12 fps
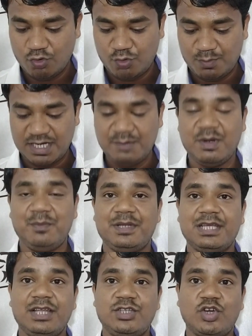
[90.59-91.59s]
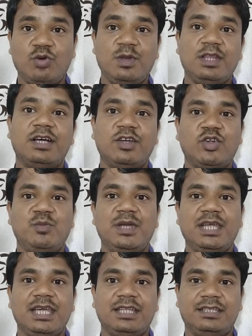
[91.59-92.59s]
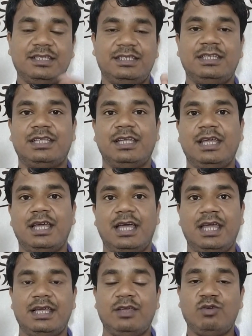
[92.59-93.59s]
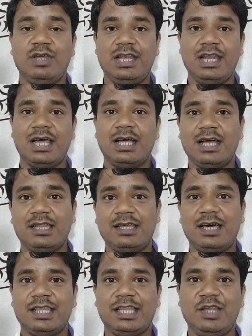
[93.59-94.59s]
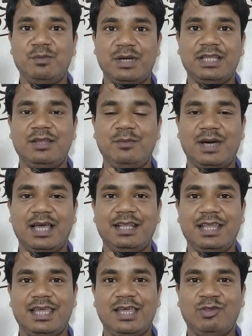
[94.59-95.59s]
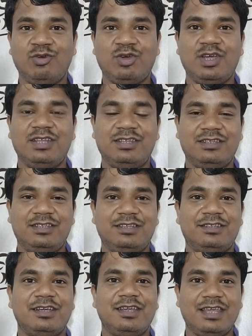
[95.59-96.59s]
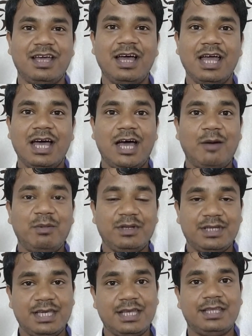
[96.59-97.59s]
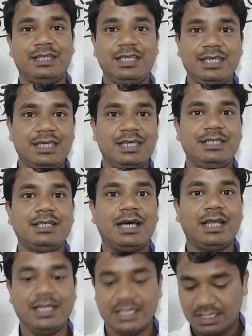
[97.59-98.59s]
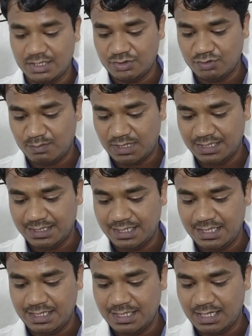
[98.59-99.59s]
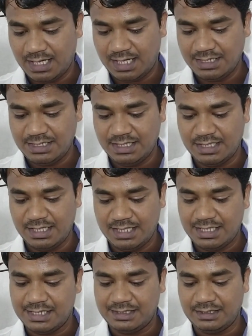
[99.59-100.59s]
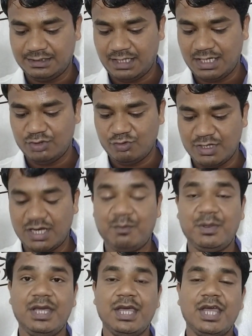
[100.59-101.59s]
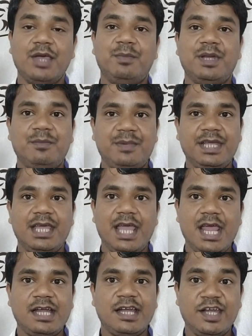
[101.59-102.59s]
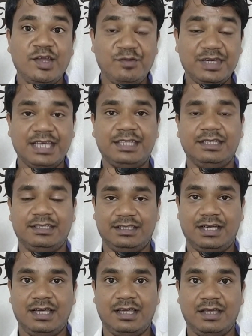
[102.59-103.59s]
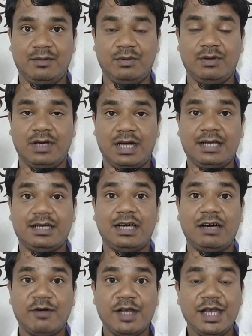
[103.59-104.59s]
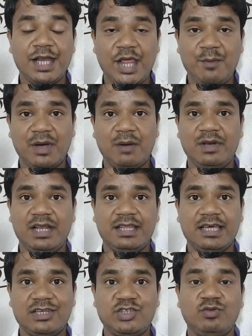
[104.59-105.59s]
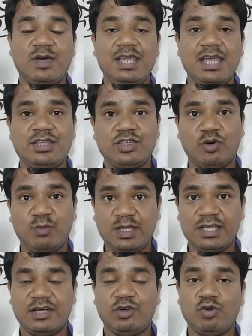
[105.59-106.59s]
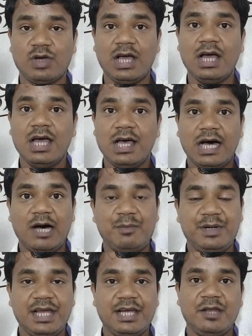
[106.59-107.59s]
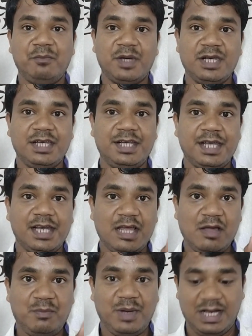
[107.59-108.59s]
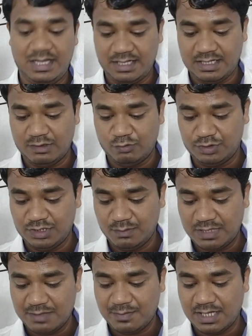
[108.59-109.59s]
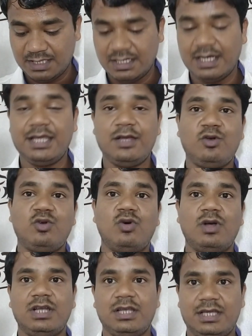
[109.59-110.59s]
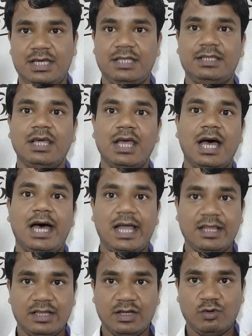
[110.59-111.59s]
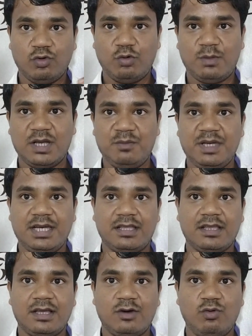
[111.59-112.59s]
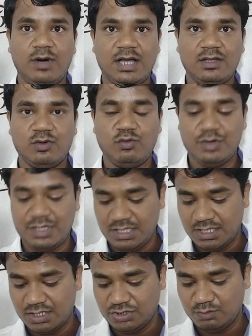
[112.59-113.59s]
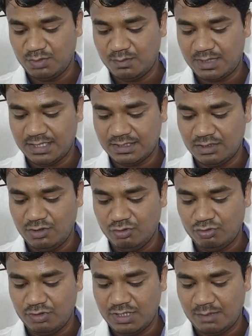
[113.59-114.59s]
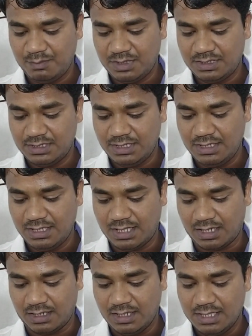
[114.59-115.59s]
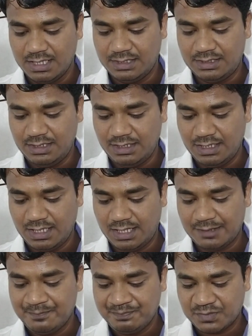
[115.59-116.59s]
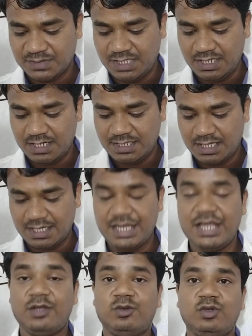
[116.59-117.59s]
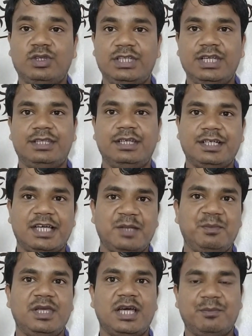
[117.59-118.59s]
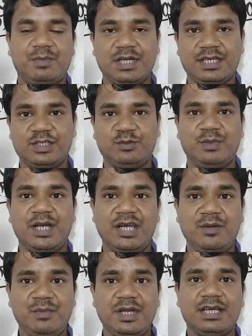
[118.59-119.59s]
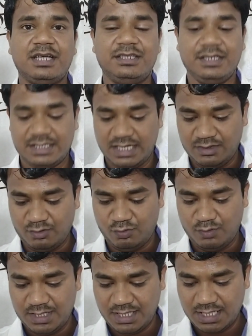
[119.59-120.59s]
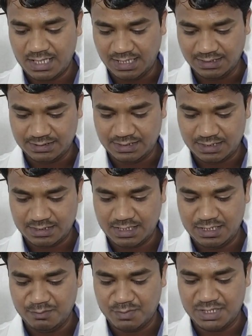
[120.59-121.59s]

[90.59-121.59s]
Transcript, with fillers: ओमान में पिछले 24 घंटों में केसेस कितने आए हैं क्योंकि लगातार दिन ब दिन भाई देखें तो केसेस की संख्या अब गिरती ही जा रही है अगर जो बात करें कि आज कितने केसेस आए हैं तो यहाँ पर फिफ्टी न्यू केसेस आए हैं अट्ठावन नए मामले दर्ज हुए हैं ये 24 घंटों का अपडेट है मिनिस्ट्री ऑफ हेल्थ का उसके बाद बात करें कि टोटल केस आज तक ओमान में कितना हुआ है तो उनकी अगर जो मैं बात कर लूँ तो यहाँ पे तीन लाख तीन लाख तीन हज़ार एक सौ तिरसठ आदमी अब तक इस पेंडेमिक का शिकार हुए हैं आज तक का ये